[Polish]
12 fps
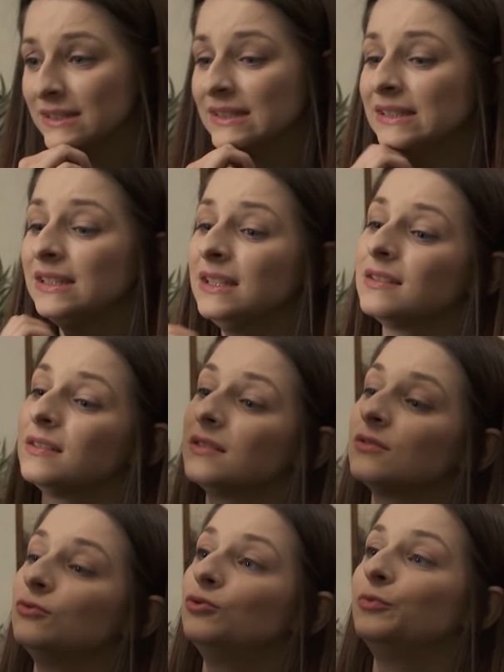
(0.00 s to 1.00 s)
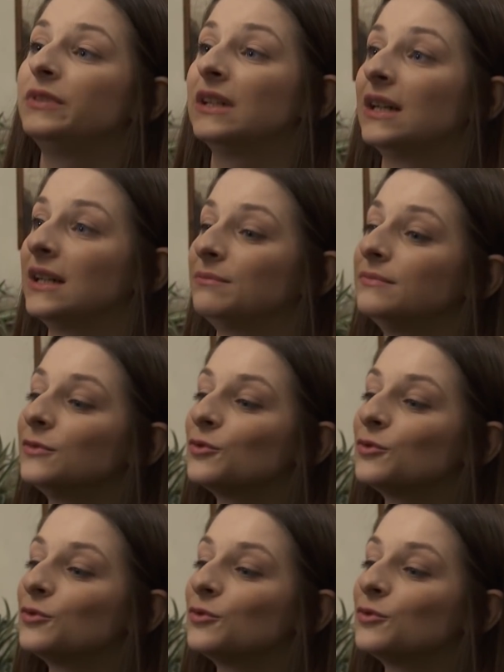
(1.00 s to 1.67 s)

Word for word: E, no nie jesteś głupia.